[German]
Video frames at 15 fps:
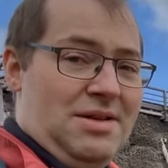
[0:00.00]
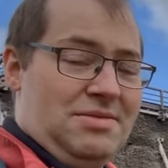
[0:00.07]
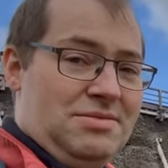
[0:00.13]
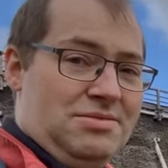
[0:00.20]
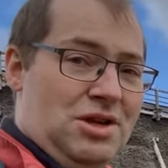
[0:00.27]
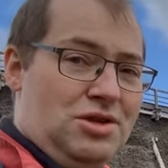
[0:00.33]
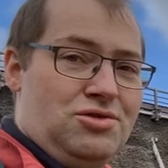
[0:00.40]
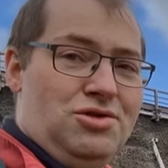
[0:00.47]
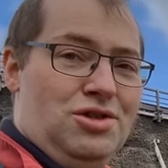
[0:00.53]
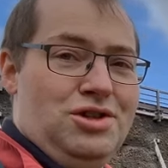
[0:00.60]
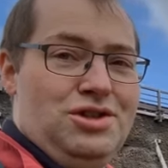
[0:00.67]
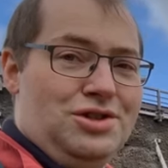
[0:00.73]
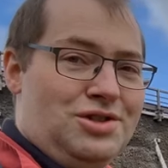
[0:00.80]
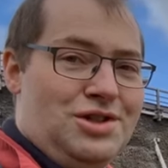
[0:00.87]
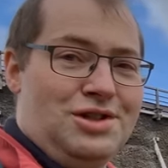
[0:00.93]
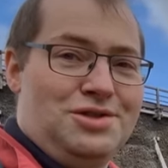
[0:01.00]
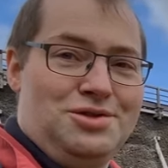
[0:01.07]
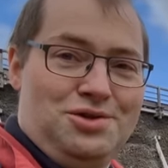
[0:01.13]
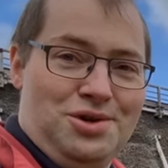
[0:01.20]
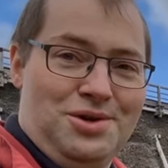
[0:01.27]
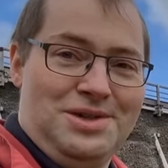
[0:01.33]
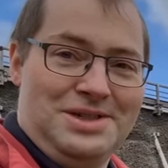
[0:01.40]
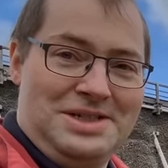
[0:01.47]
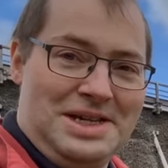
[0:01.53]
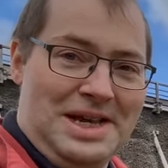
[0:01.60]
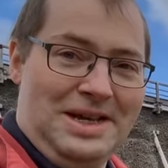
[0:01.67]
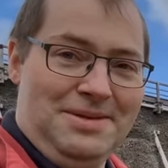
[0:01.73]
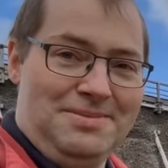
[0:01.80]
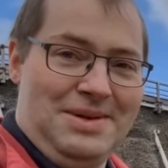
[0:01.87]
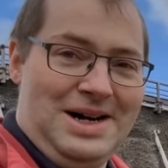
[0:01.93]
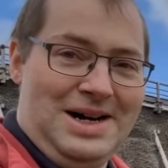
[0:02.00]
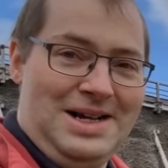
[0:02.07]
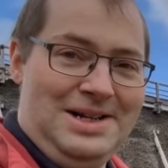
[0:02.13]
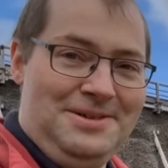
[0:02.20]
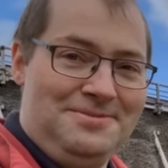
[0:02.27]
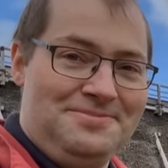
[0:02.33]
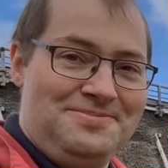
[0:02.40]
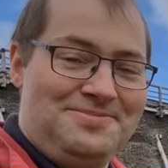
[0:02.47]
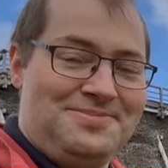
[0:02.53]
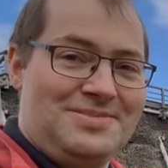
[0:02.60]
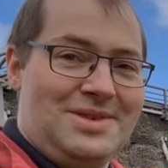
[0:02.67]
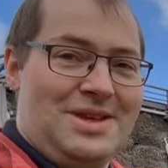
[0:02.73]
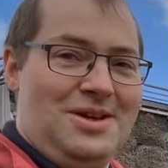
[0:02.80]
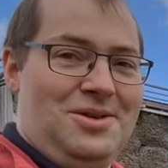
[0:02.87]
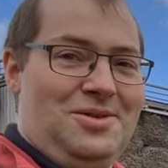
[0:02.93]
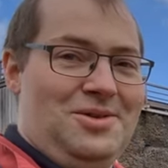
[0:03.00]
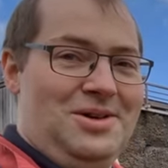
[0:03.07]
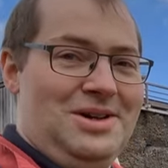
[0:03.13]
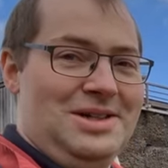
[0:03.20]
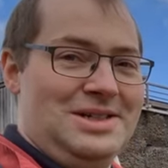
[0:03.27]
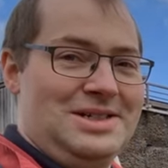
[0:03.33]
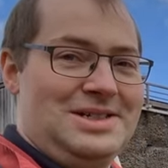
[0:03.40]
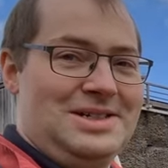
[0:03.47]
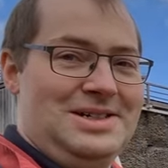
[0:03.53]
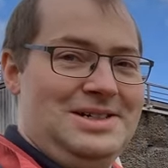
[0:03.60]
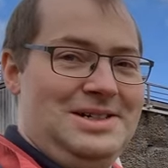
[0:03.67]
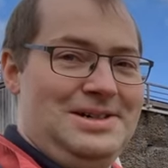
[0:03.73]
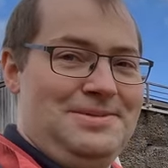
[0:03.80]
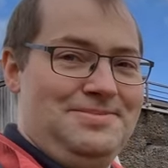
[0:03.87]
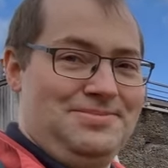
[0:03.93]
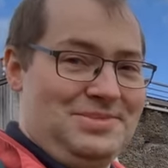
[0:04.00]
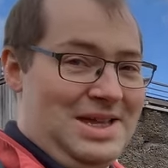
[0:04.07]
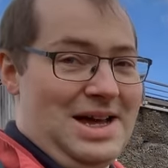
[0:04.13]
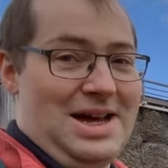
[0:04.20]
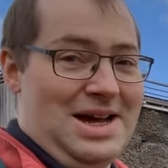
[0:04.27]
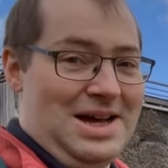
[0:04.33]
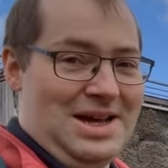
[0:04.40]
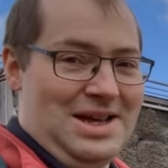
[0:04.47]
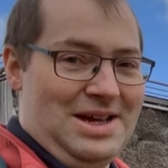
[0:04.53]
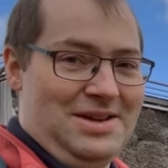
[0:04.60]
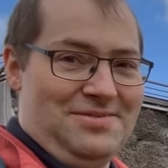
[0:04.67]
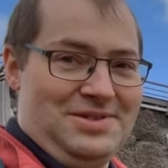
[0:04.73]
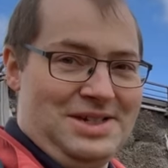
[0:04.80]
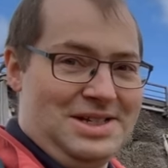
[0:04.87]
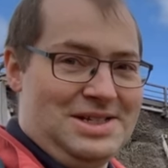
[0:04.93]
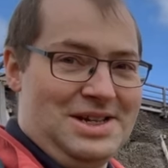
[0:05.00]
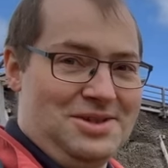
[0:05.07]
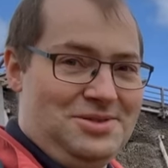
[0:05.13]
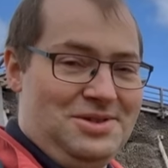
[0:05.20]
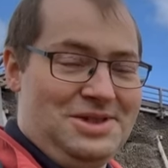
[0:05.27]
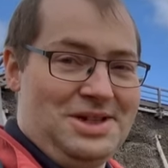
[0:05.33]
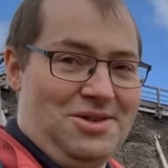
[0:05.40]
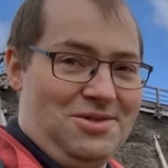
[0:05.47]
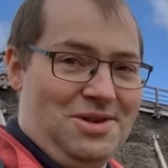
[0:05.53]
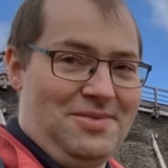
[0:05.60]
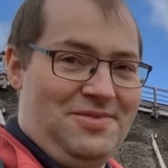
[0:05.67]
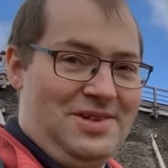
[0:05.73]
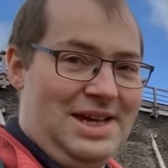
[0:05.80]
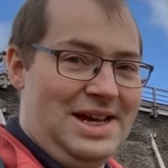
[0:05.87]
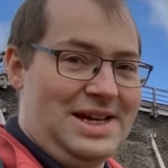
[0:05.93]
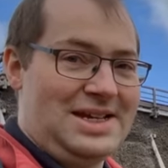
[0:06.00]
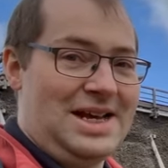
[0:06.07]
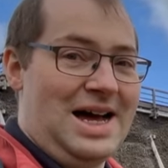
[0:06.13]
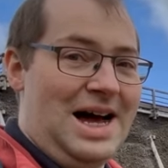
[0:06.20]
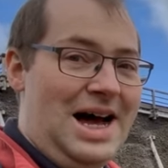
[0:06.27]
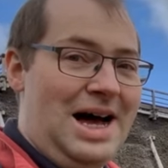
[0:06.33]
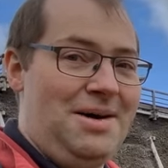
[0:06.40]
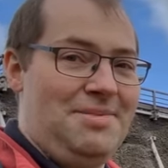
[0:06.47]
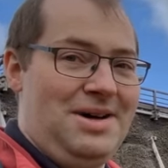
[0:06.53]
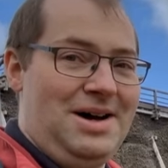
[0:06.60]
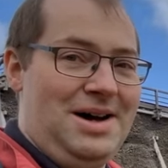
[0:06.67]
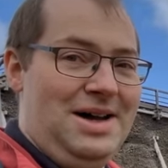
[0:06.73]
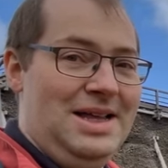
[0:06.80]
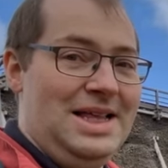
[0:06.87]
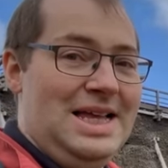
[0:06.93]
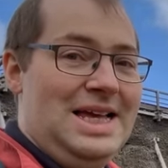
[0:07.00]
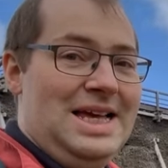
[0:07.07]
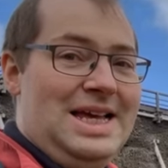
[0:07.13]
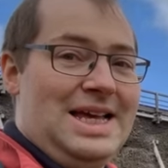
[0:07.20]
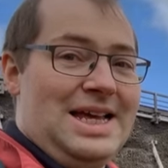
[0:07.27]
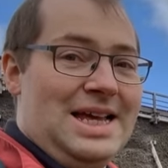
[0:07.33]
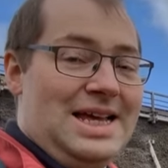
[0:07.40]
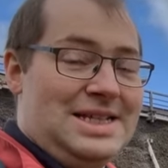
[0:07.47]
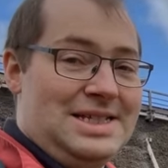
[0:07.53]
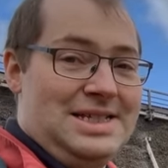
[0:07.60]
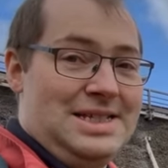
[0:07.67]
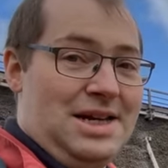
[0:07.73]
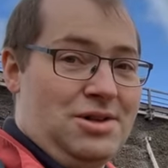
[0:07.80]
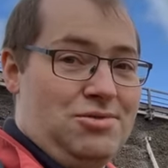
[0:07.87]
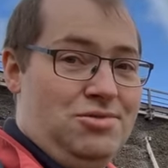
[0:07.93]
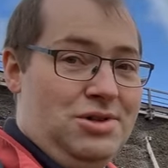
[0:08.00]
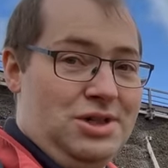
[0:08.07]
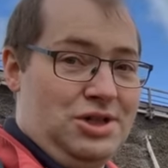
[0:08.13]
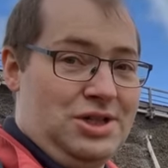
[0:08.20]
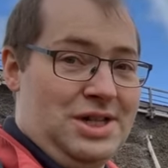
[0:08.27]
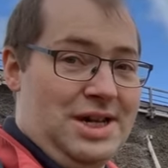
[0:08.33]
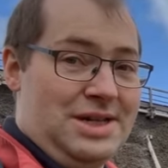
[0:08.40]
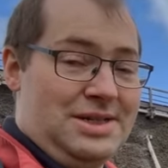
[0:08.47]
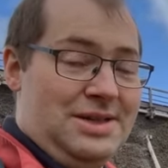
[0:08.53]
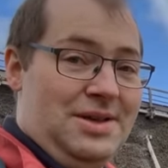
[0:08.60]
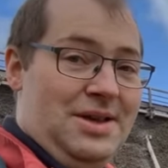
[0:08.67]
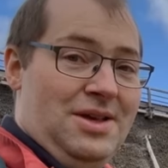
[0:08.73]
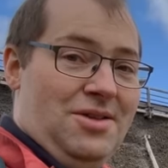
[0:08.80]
Natürlich ist das ein schönes Denkmal, und ähm, daher wird das natürlich auch gepflegt. Aber es ist ja Kurstadt.